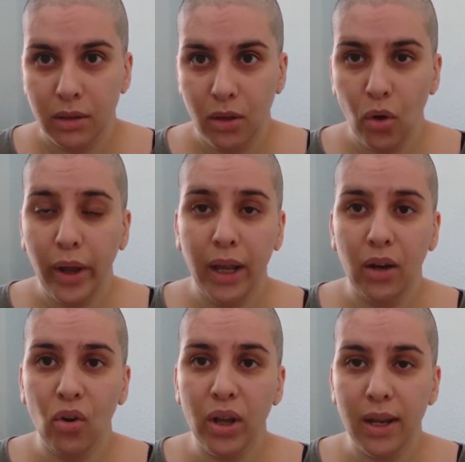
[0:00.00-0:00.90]
Lo que
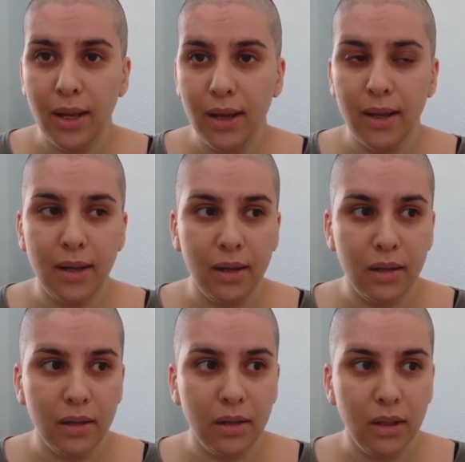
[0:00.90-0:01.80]
no quería era
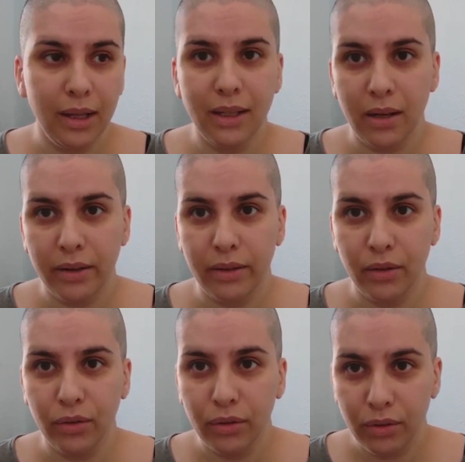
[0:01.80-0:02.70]
esa
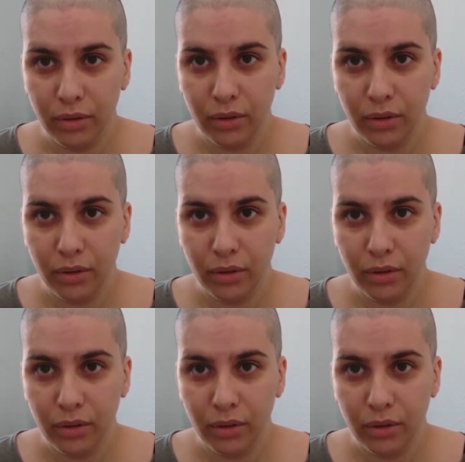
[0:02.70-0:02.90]
reacción